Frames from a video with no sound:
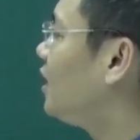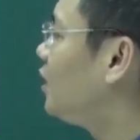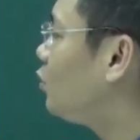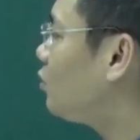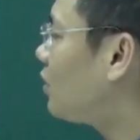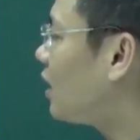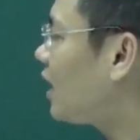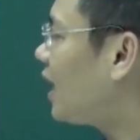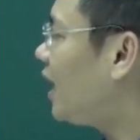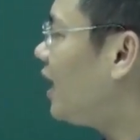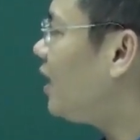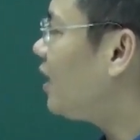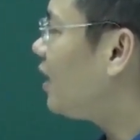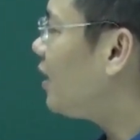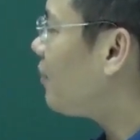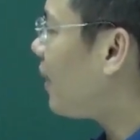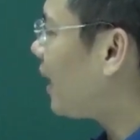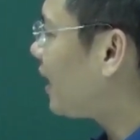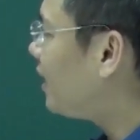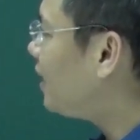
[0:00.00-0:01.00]
Thì chúng ta thấy
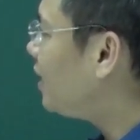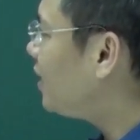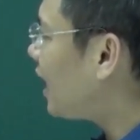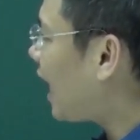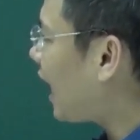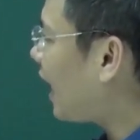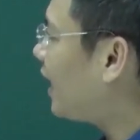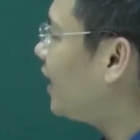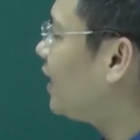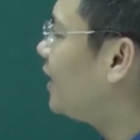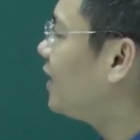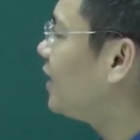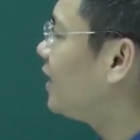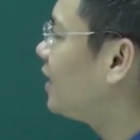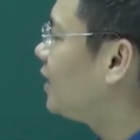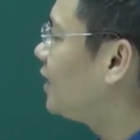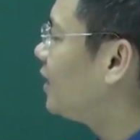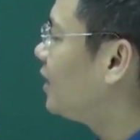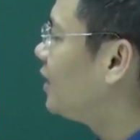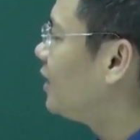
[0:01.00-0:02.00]
cái mạch như thế này.
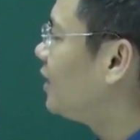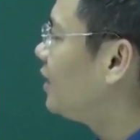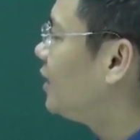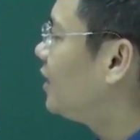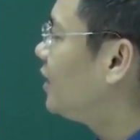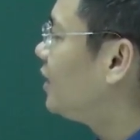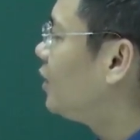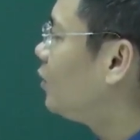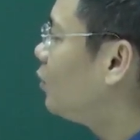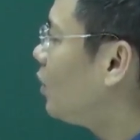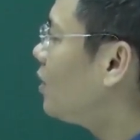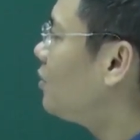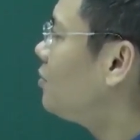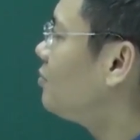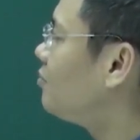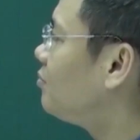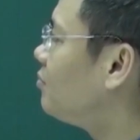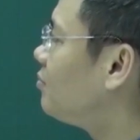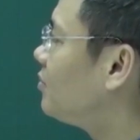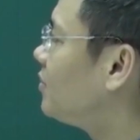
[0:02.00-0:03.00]
Đúng không?
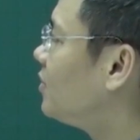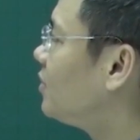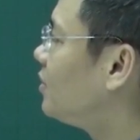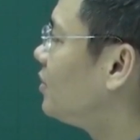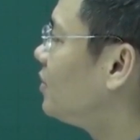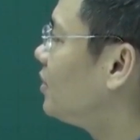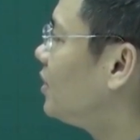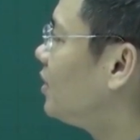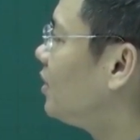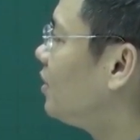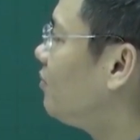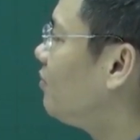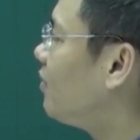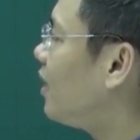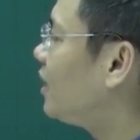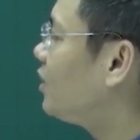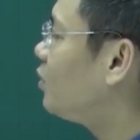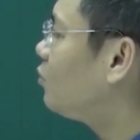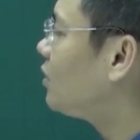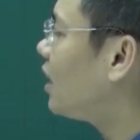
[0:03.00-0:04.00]

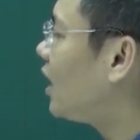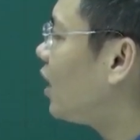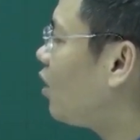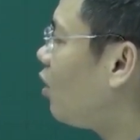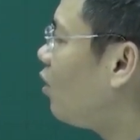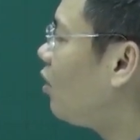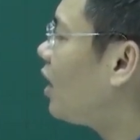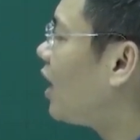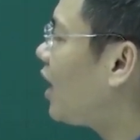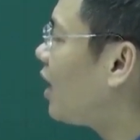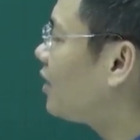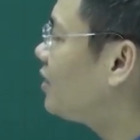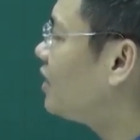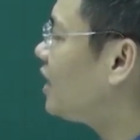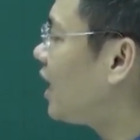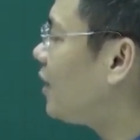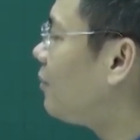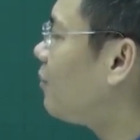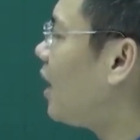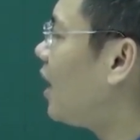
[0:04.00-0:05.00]
Và chúng ta có là
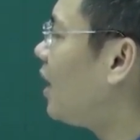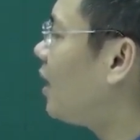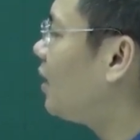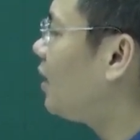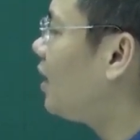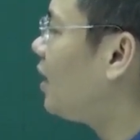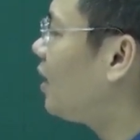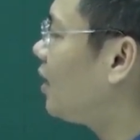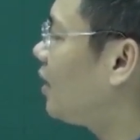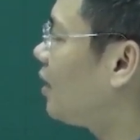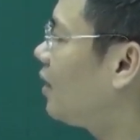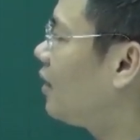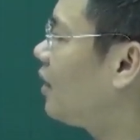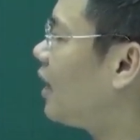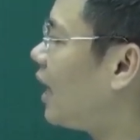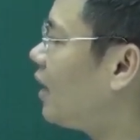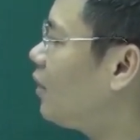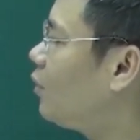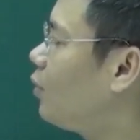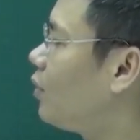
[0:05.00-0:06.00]
Z bằng là
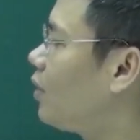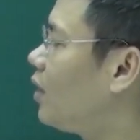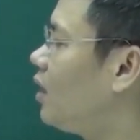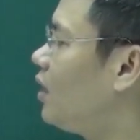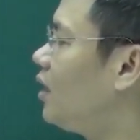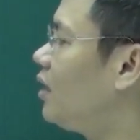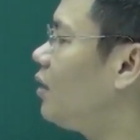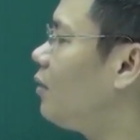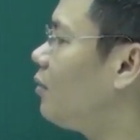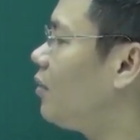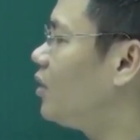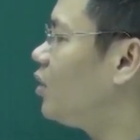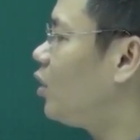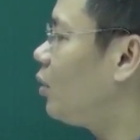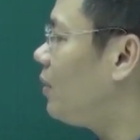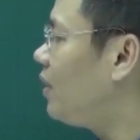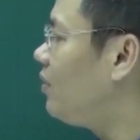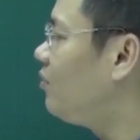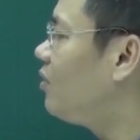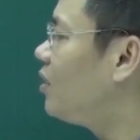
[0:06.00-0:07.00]
căn của R lớn cộng R
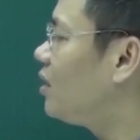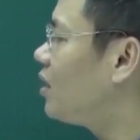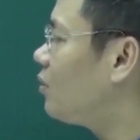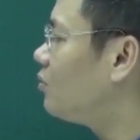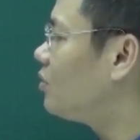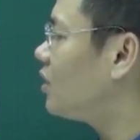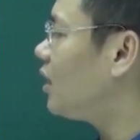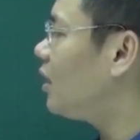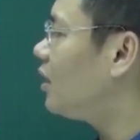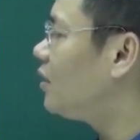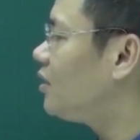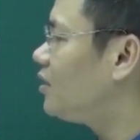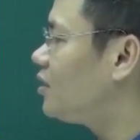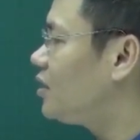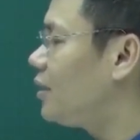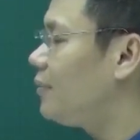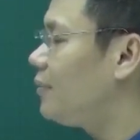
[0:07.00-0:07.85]
nhỏ bình phương cộng ZL đến